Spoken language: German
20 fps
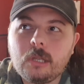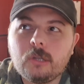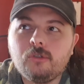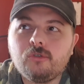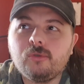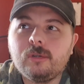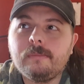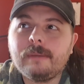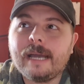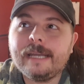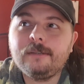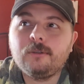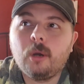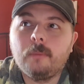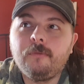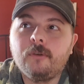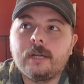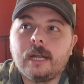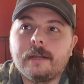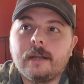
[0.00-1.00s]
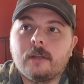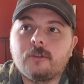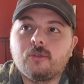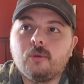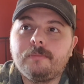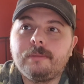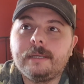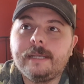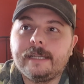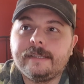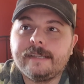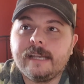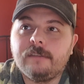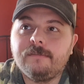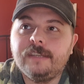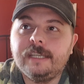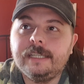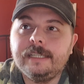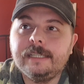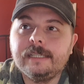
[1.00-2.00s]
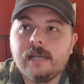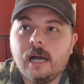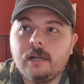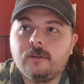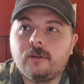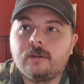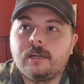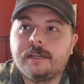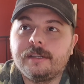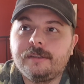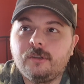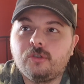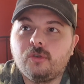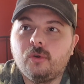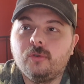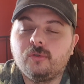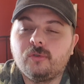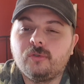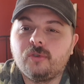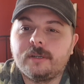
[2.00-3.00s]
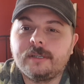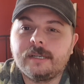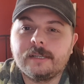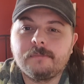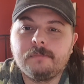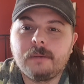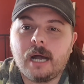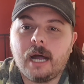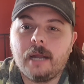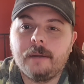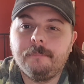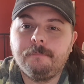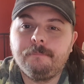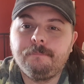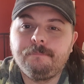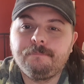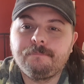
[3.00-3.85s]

Zu einem Eintopf oder einer Suppe jetzt eher weniger, sondern richtig schön so ein Sonntagsbraten.